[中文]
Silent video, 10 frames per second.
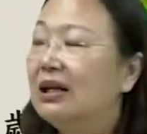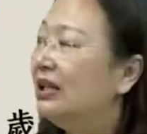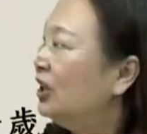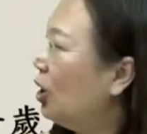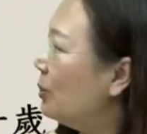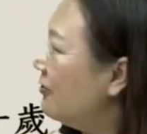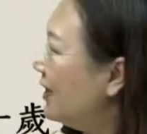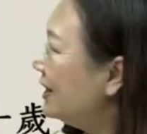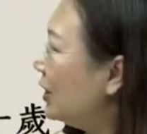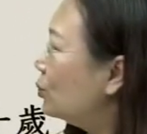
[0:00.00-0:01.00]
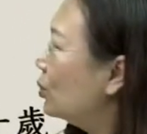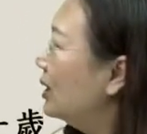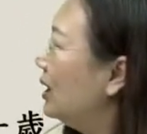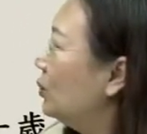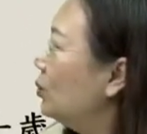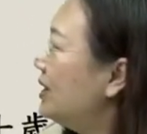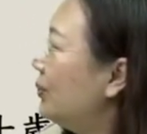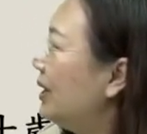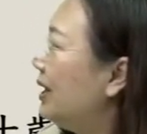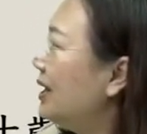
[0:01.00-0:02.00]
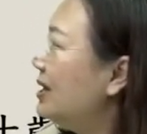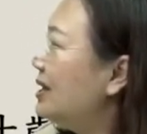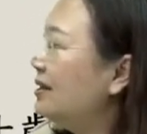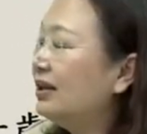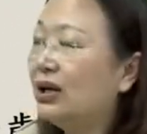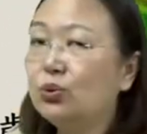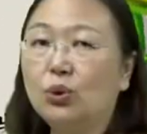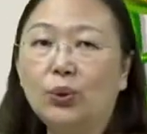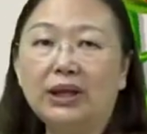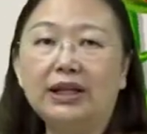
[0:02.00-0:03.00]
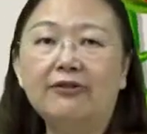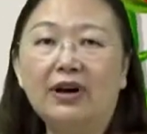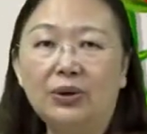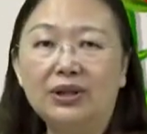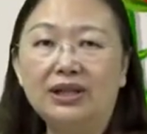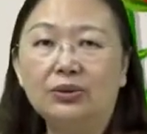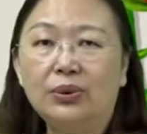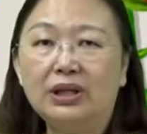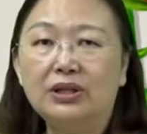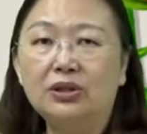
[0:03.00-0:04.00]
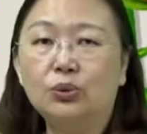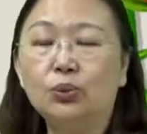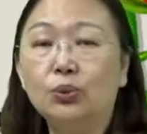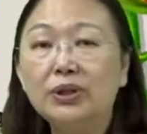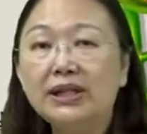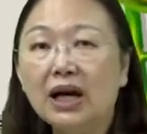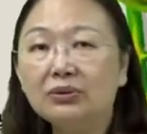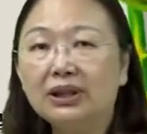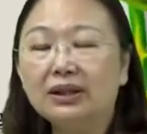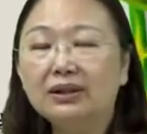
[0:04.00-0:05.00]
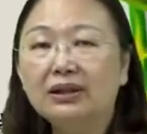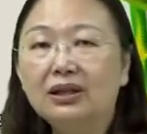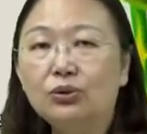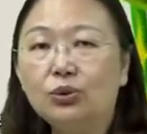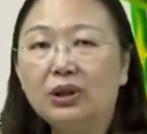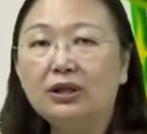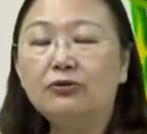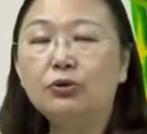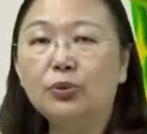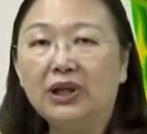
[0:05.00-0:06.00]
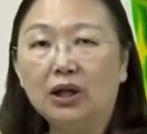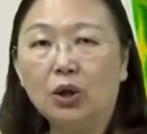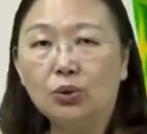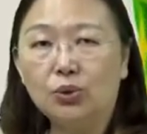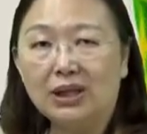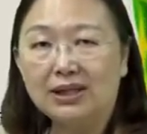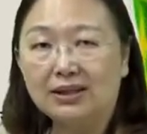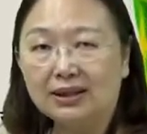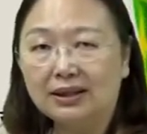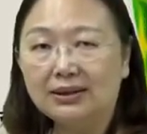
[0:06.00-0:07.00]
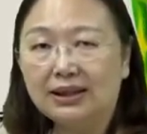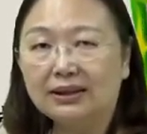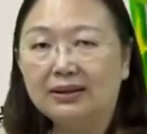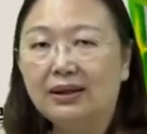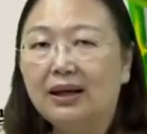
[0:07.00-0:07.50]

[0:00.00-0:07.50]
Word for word: 那我们方才说了，无行为能力人他所为的法律行为是无效的，所以父母能够随时更正。